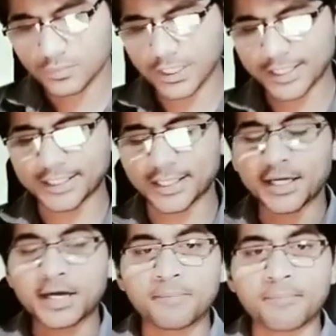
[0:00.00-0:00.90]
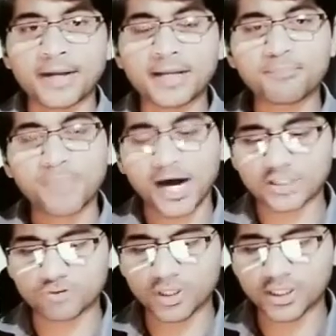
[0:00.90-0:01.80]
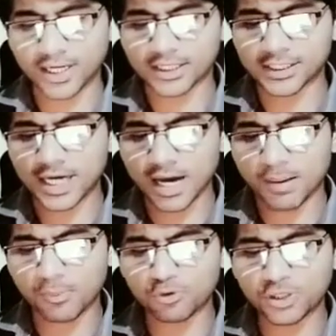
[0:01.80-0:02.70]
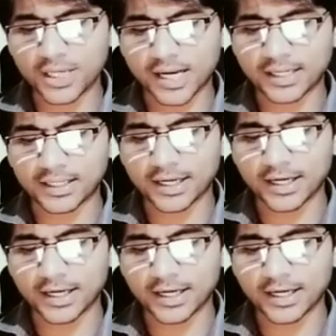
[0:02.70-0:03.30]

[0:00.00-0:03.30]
देखिए मैंने पासवर्ड डाल दिया अब आपको क्या करना